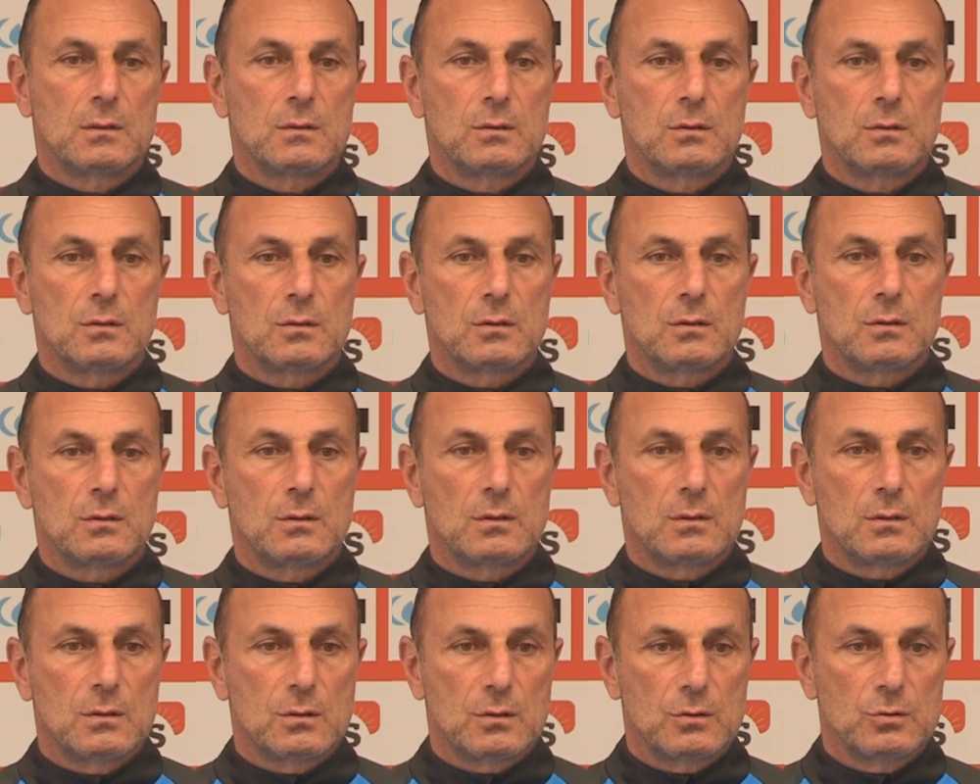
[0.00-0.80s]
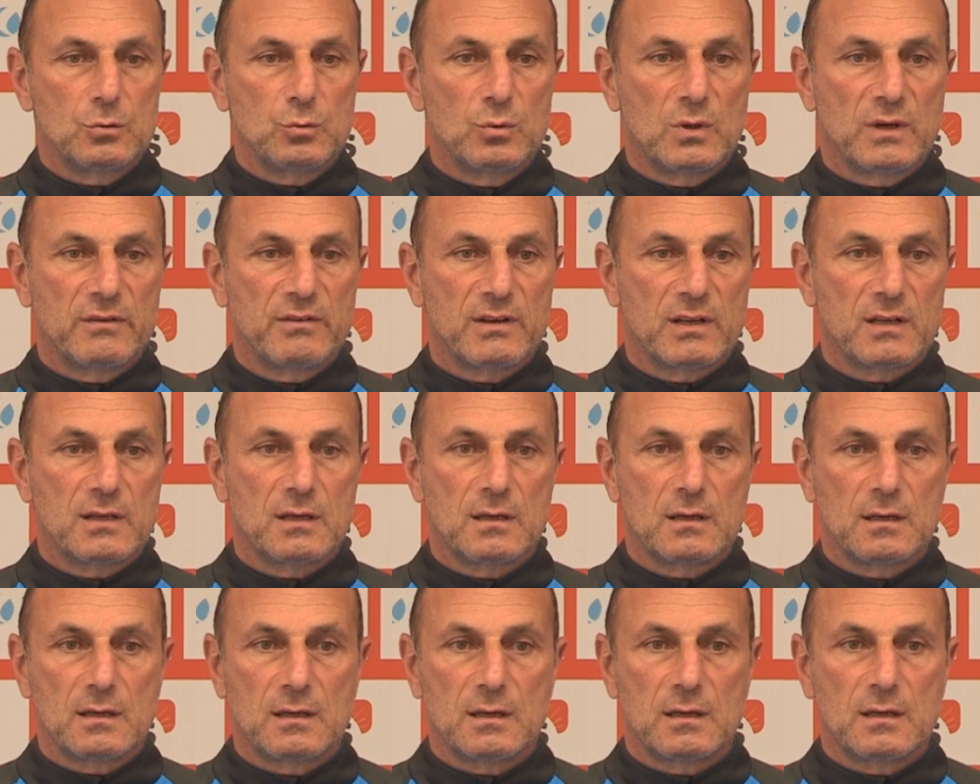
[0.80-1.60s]
de renouer avec
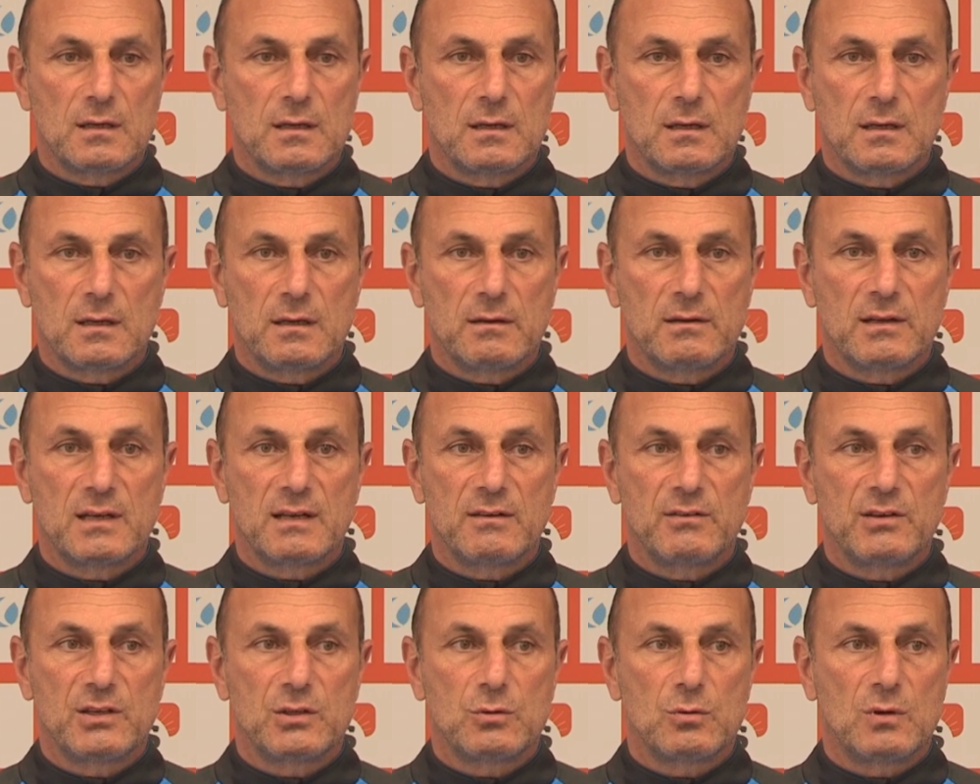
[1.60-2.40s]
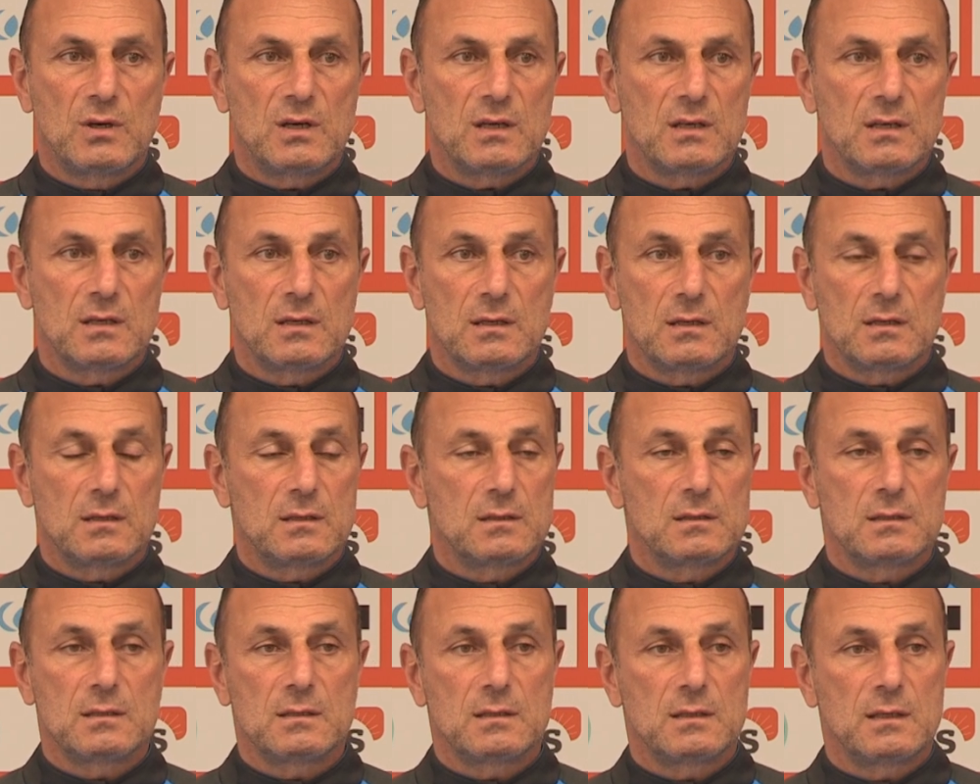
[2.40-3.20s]
la, avec la victoire
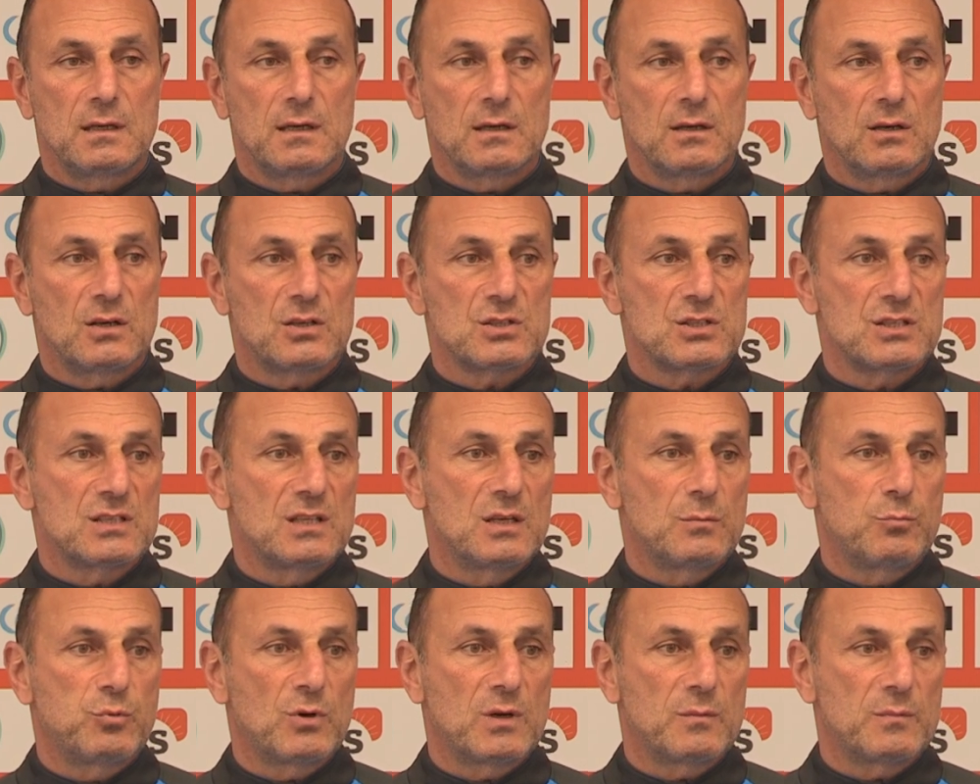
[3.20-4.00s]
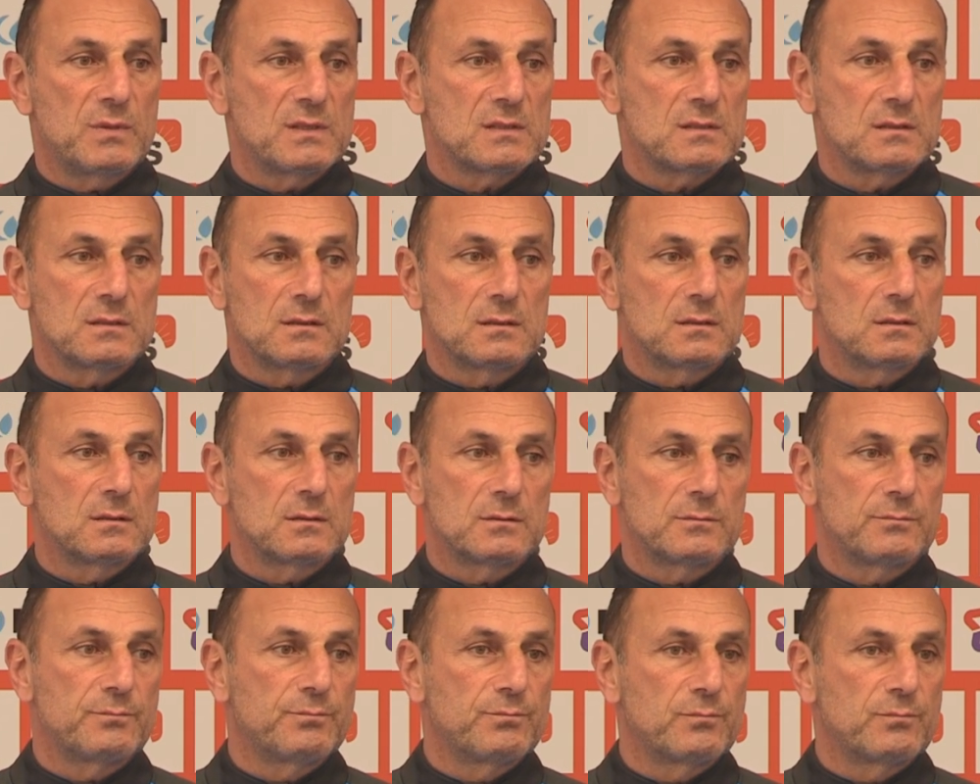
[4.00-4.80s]
et, engranger des points parce que